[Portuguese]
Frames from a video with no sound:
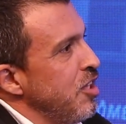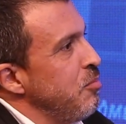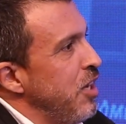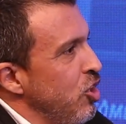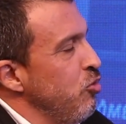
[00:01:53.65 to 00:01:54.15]

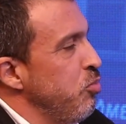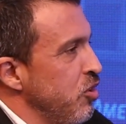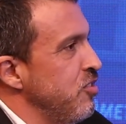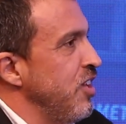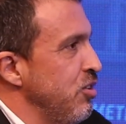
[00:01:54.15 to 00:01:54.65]
também num
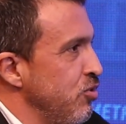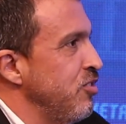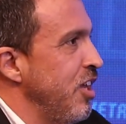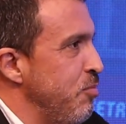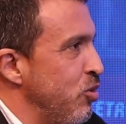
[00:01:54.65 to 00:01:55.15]
processo
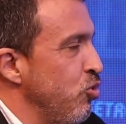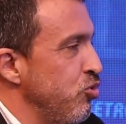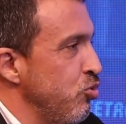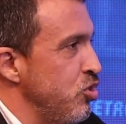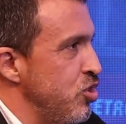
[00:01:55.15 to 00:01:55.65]
sempre
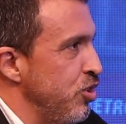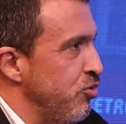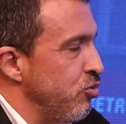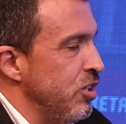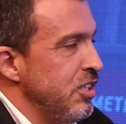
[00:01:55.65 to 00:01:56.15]

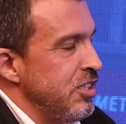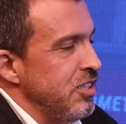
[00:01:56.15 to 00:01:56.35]
construtivo.